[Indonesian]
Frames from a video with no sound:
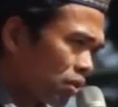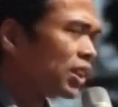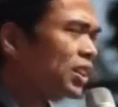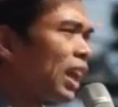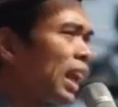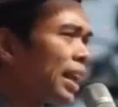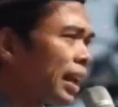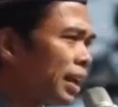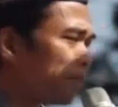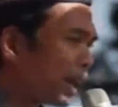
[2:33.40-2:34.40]
Setelah
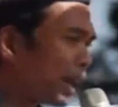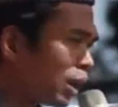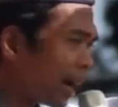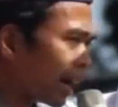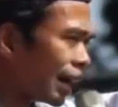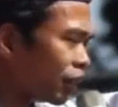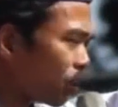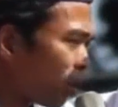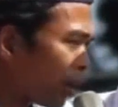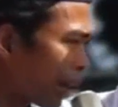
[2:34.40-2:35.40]
dari Melayu Langkat
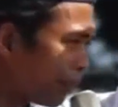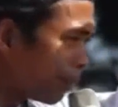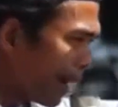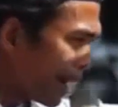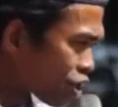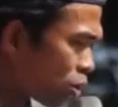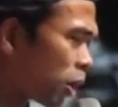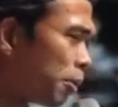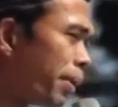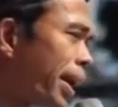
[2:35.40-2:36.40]
turun kami
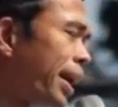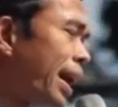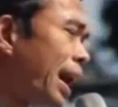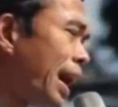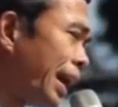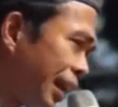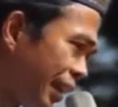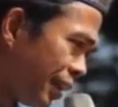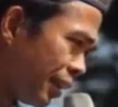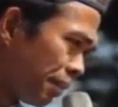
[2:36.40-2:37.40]
masuk ke
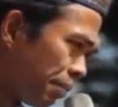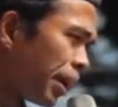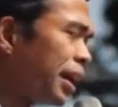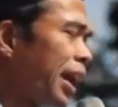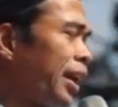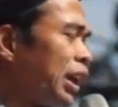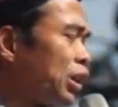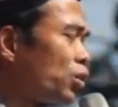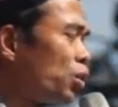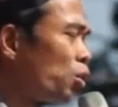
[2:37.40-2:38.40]
Medan. Medan
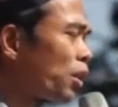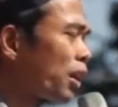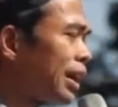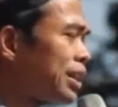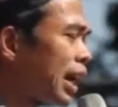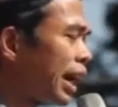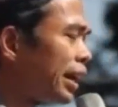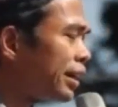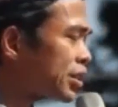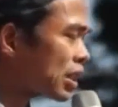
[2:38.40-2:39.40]
itu dulu
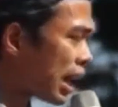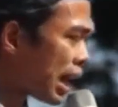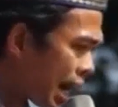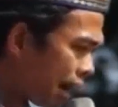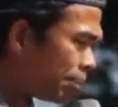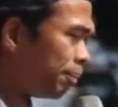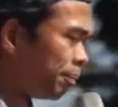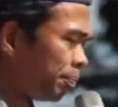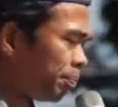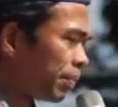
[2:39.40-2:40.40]
kerajaan Islam.
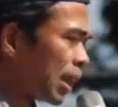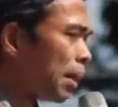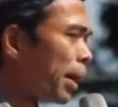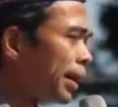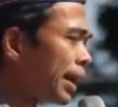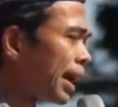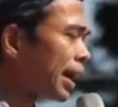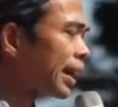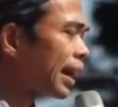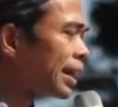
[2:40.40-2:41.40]

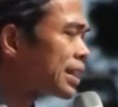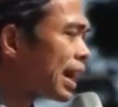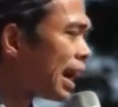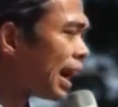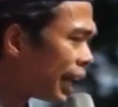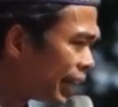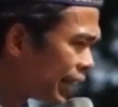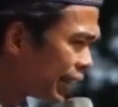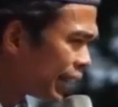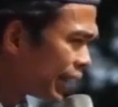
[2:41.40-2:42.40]
Namanya kerajaan